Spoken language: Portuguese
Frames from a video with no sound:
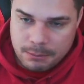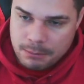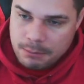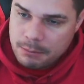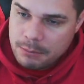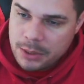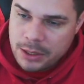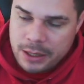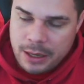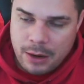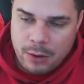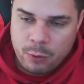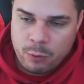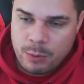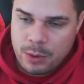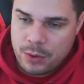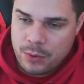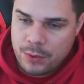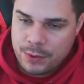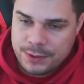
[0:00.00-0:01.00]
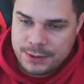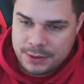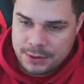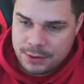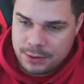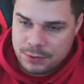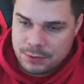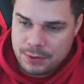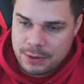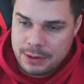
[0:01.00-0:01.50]
Mirar alguma coisa
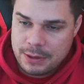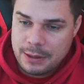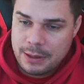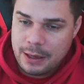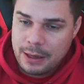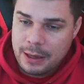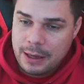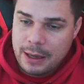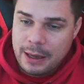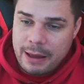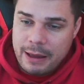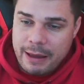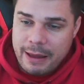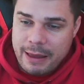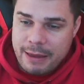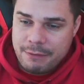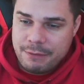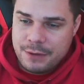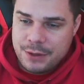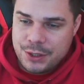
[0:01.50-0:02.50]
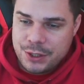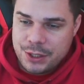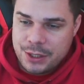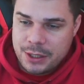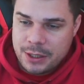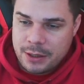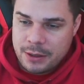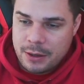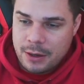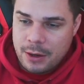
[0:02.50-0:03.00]
entre isso aí. A
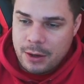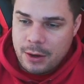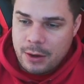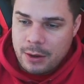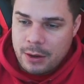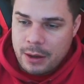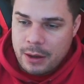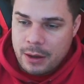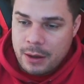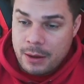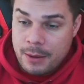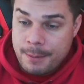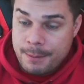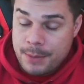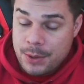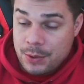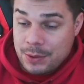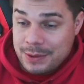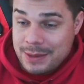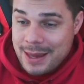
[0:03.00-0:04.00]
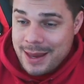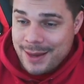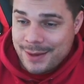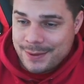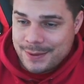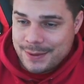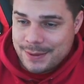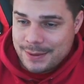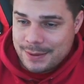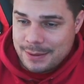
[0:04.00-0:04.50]
FG é
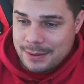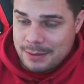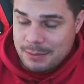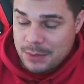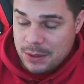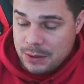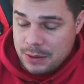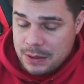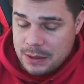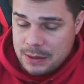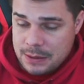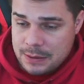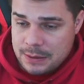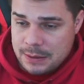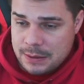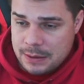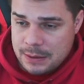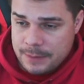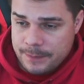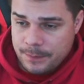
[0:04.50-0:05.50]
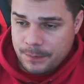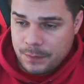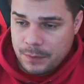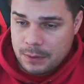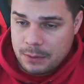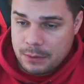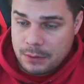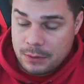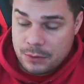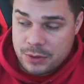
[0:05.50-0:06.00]
1010 e 1015
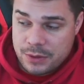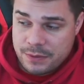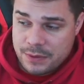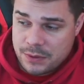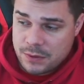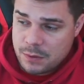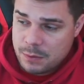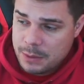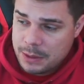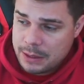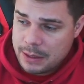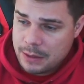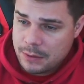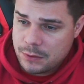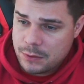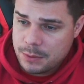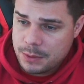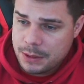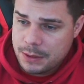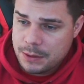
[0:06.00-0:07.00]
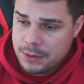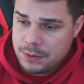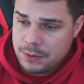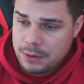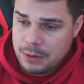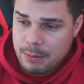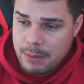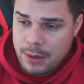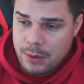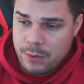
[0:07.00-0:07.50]
eu já faço comentário sobre isso,
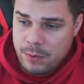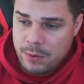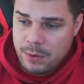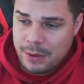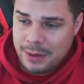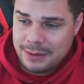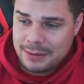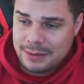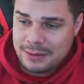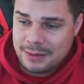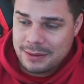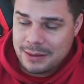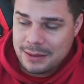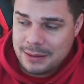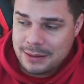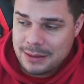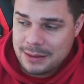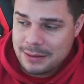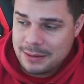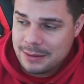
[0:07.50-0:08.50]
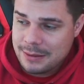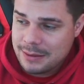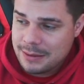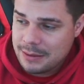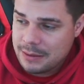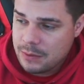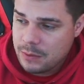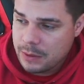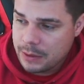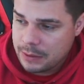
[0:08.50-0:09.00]
e BU entre 30 e
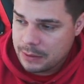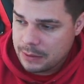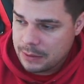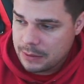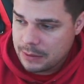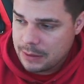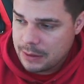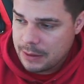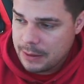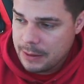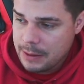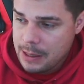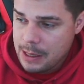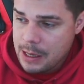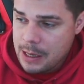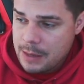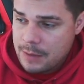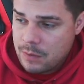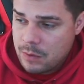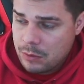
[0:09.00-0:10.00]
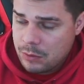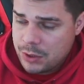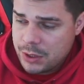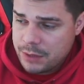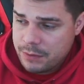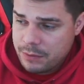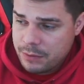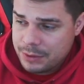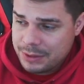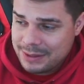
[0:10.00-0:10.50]
50, tá? Então eu
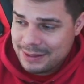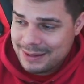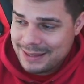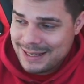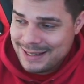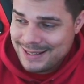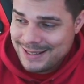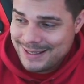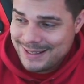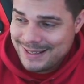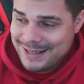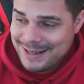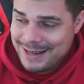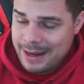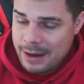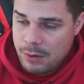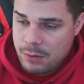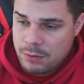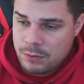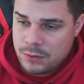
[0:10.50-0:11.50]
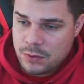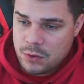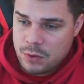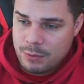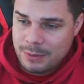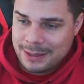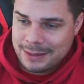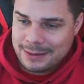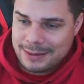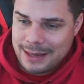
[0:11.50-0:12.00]
já vou tecer alguns
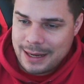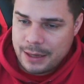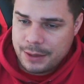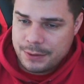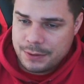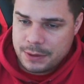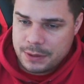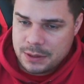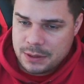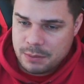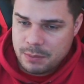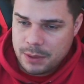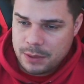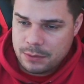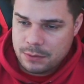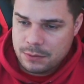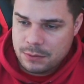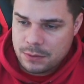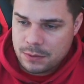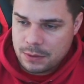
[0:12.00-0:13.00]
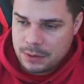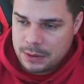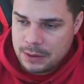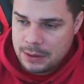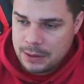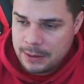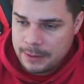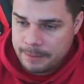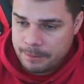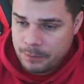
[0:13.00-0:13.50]
comentários a respeito disso
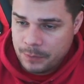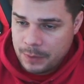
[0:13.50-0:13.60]
aqui,